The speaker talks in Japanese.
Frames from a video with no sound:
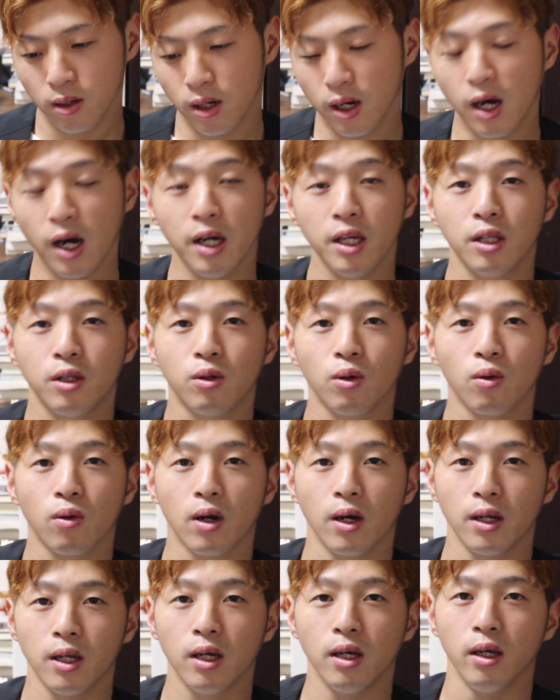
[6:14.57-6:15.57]
愛とお
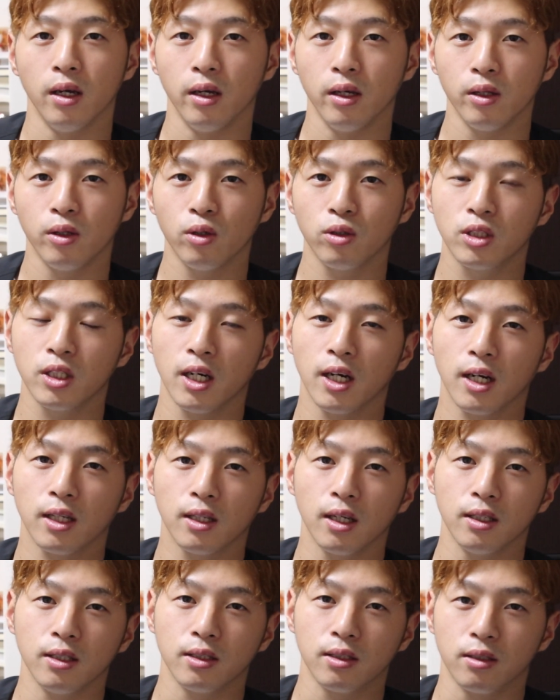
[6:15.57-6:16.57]
金どちらが
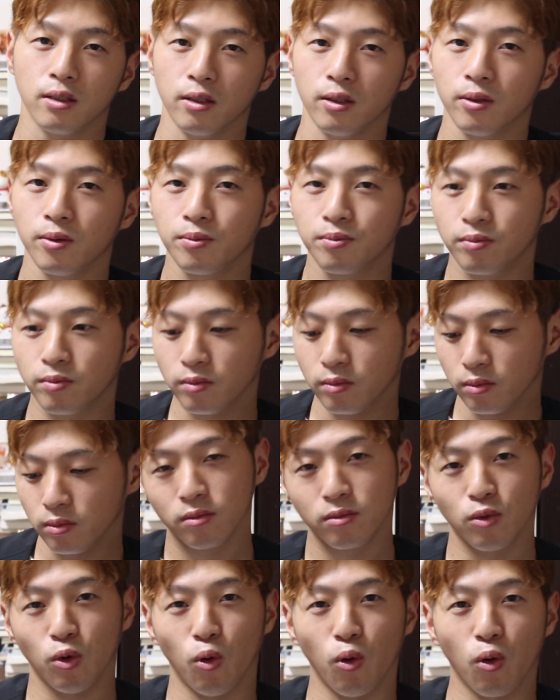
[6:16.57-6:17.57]
大切
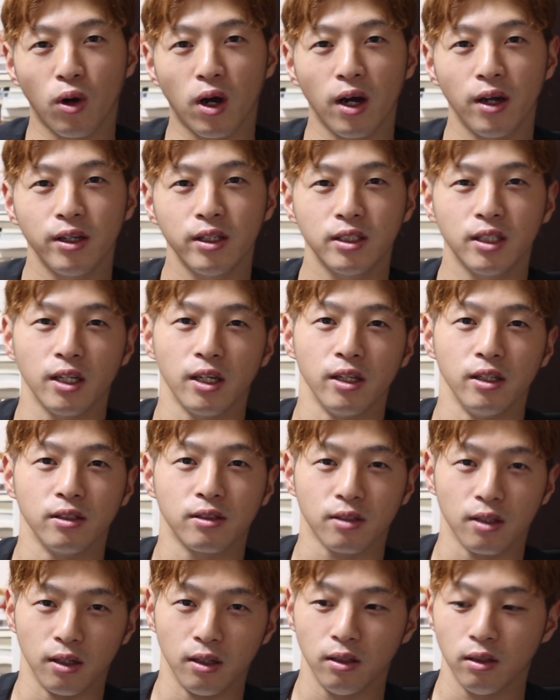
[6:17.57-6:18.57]
お金じゃないで
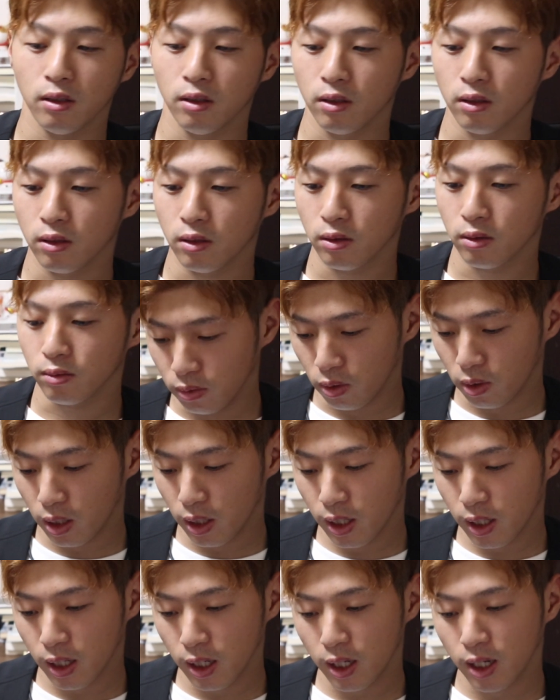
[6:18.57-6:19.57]
すかお
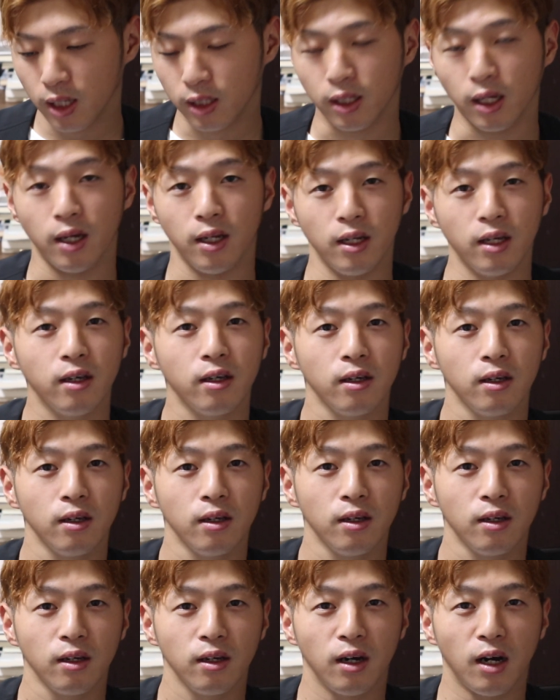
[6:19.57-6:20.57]
金がなかったらね
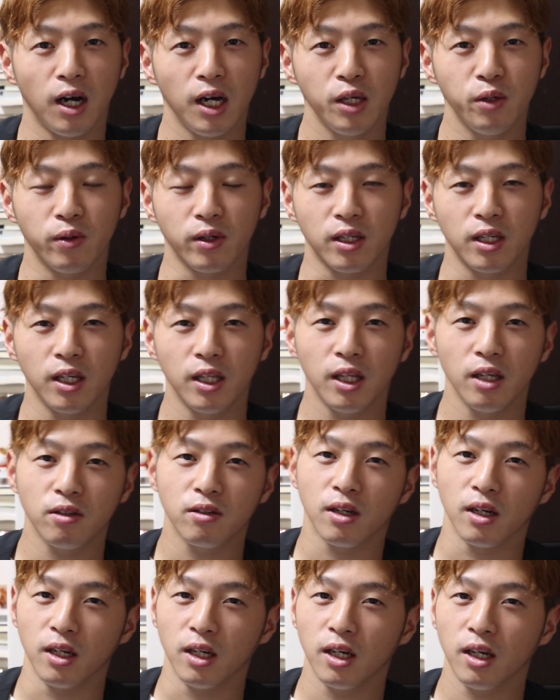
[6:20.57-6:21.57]
愛は消えてい
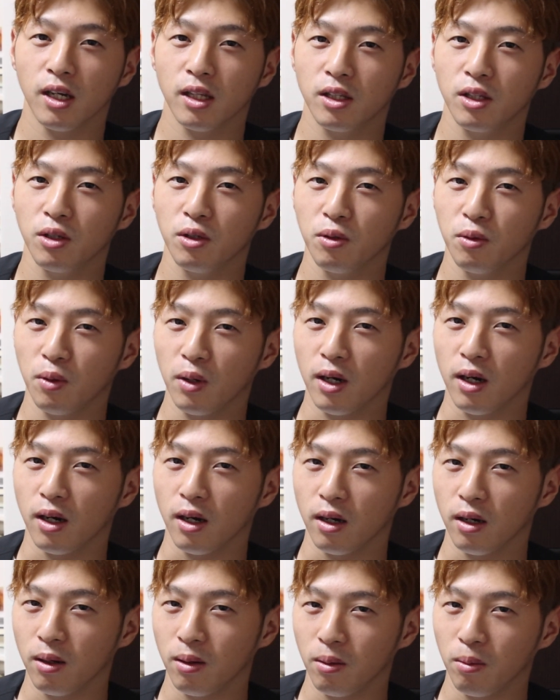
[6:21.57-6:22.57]
くかなっていうの
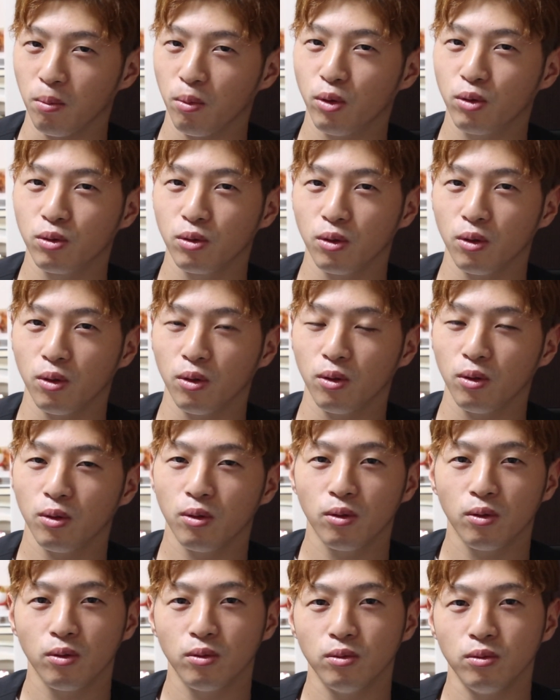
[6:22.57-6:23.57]
は僕の、
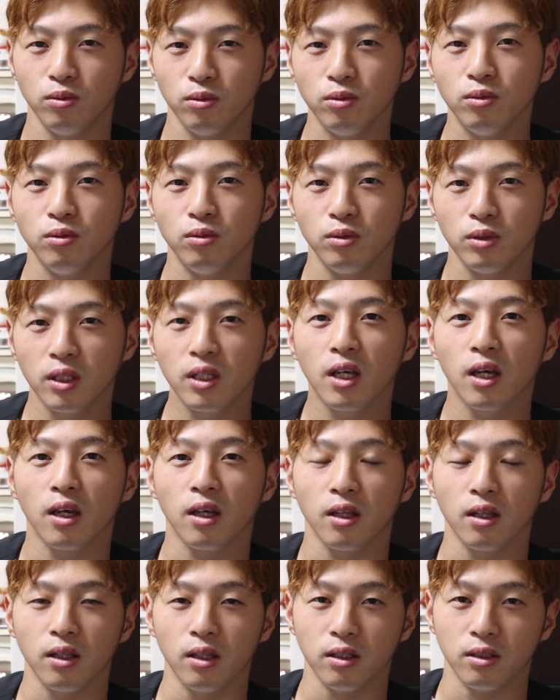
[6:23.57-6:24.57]
うん、意見
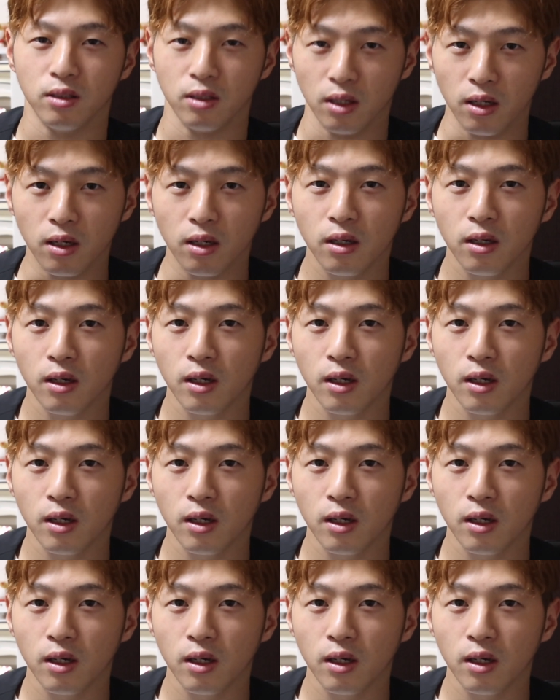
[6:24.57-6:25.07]
ですね